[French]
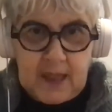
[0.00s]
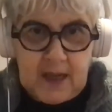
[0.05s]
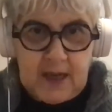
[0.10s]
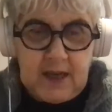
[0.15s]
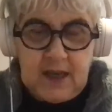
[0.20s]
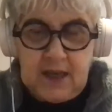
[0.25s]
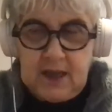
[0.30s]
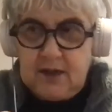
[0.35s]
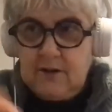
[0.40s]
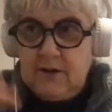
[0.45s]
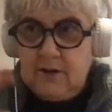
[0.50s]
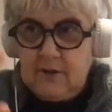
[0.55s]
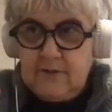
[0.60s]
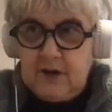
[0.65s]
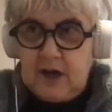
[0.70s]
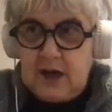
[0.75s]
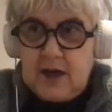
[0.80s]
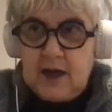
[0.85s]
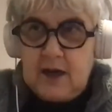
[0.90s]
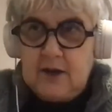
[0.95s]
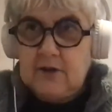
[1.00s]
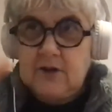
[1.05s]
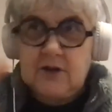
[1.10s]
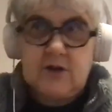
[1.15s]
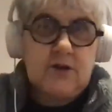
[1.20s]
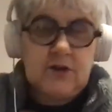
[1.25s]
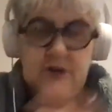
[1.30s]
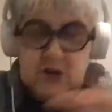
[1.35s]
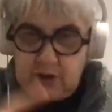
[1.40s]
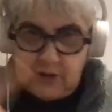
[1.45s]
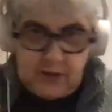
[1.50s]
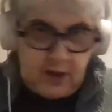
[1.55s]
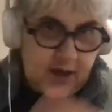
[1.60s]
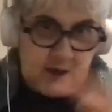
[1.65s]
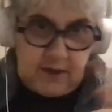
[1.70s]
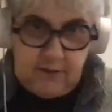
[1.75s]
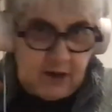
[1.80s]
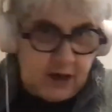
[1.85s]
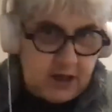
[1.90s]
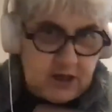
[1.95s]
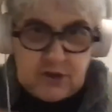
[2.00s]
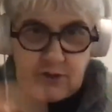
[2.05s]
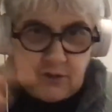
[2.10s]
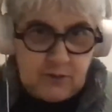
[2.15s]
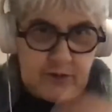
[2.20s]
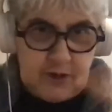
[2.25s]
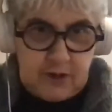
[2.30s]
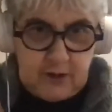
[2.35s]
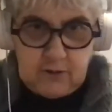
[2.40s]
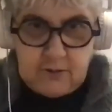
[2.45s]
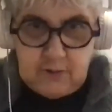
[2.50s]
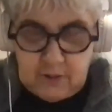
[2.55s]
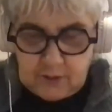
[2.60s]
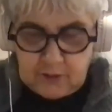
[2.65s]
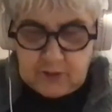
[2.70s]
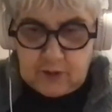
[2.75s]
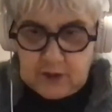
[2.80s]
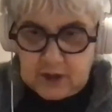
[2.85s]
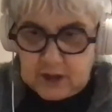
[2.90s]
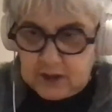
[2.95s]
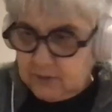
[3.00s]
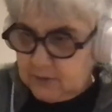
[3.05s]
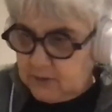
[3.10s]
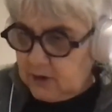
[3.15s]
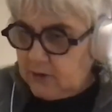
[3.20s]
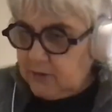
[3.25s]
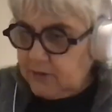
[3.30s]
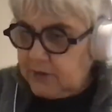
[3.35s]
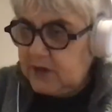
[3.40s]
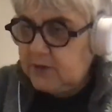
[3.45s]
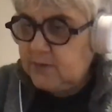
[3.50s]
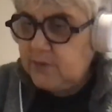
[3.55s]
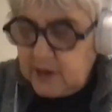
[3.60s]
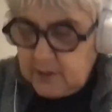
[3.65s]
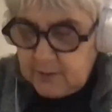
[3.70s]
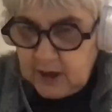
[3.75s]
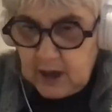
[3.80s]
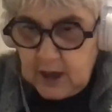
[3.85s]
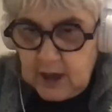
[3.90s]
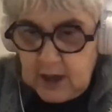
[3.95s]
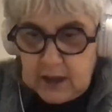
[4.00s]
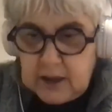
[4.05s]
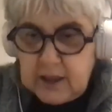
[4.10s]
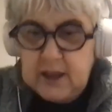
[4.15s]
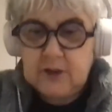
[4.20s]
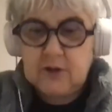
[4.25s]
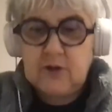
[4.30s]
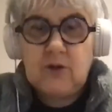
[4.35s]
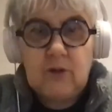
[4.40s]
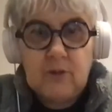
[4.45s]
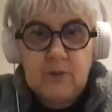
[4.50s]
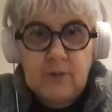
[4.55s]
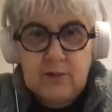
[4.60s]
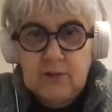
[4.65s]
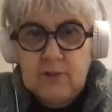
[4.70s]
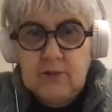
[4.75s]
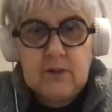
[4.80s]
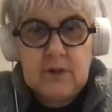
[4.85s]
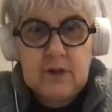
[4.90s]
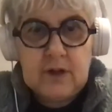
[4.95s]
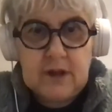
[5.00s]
Et euh, voilà, alors j'en arrive là, je continue en tant qu'étudiante, et je me dis, c'est trop beau,